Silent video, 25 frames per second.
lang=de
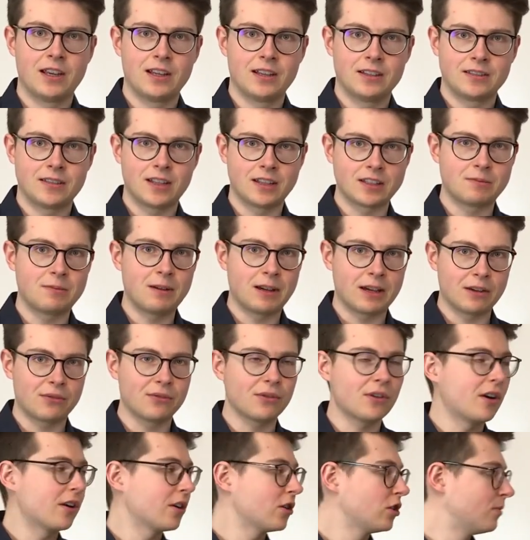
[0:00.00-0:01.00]
Das wäre
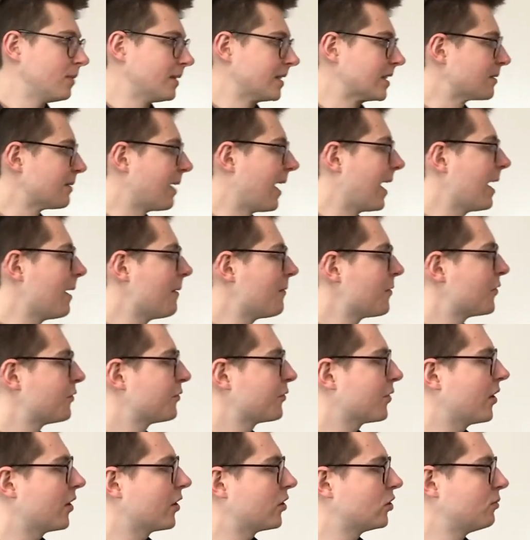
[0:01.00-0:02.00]
Frage Nummer zwei.
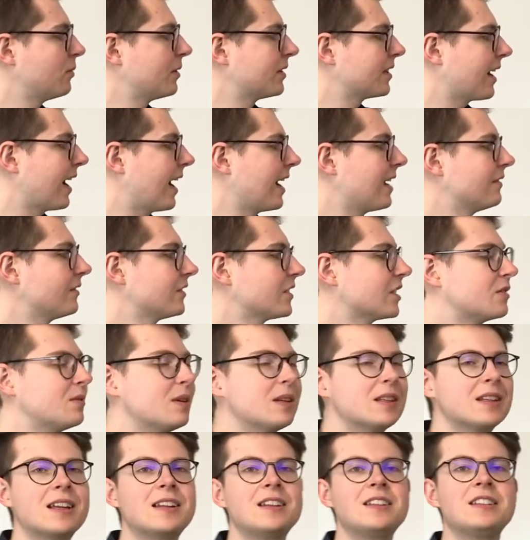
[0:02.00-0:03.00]
Frage Nummer drei, was
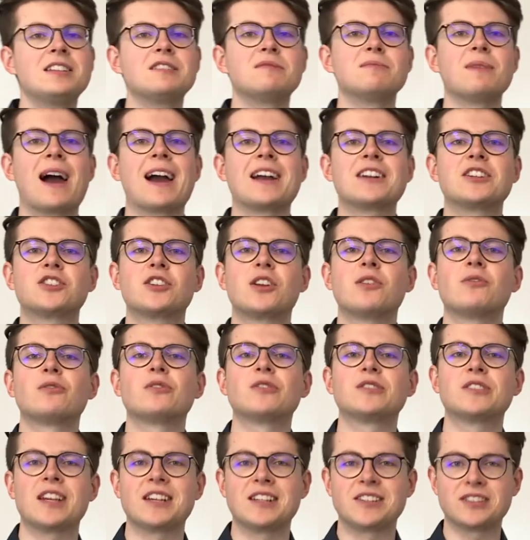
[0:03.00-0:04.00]
wird denn in diesem
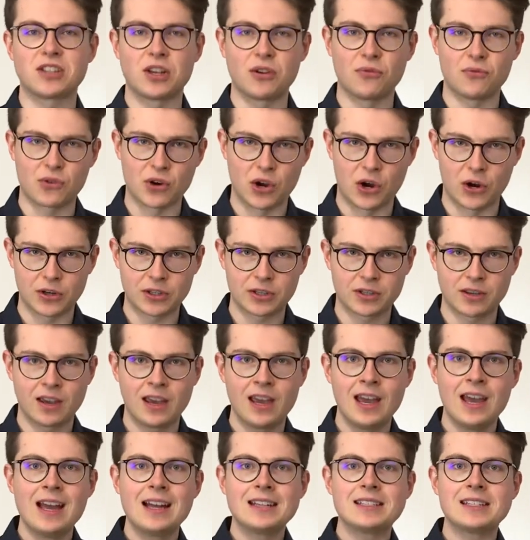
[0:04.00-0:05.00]
Einstellungstest gefragt?
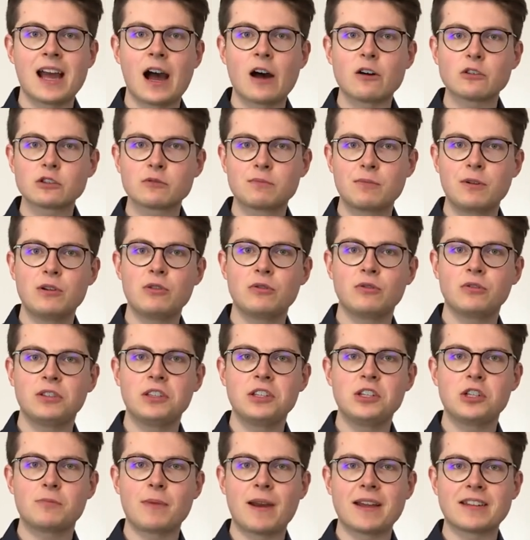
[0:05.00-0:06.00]
Die Ausbildung,
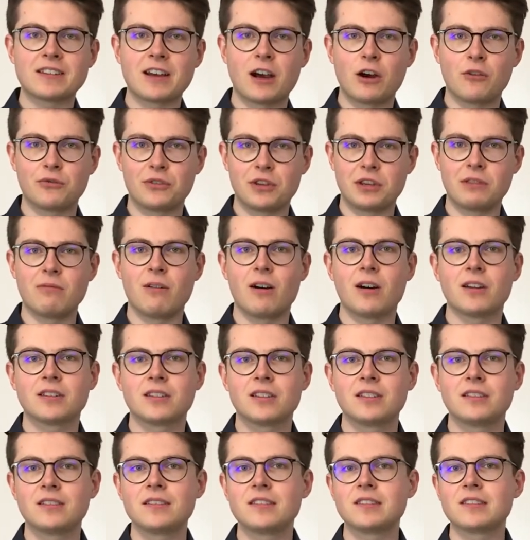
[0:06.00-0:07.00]
die später auf dich
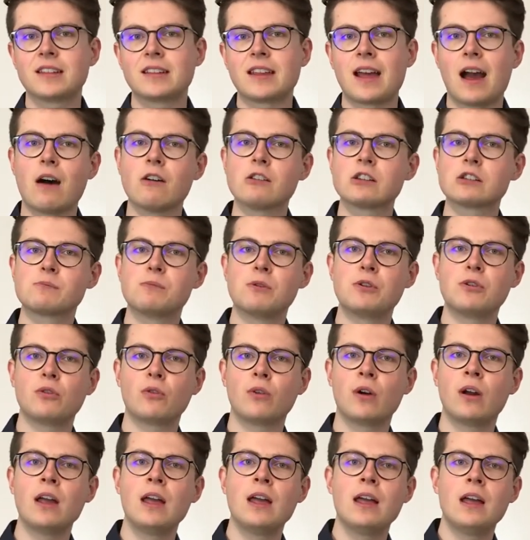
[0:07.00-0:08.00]
wartet, ist eine
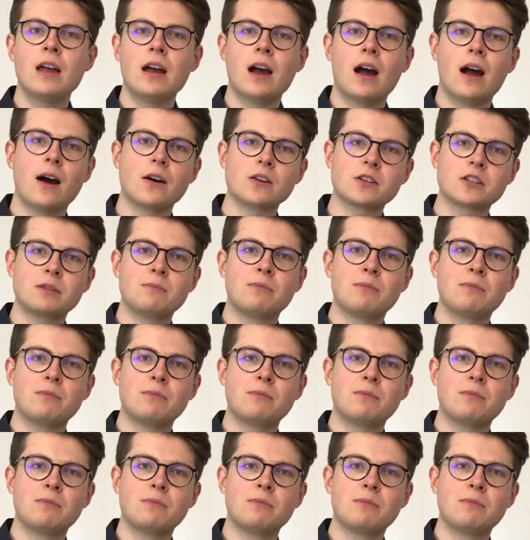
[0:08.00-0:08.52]
Ausbildung aus den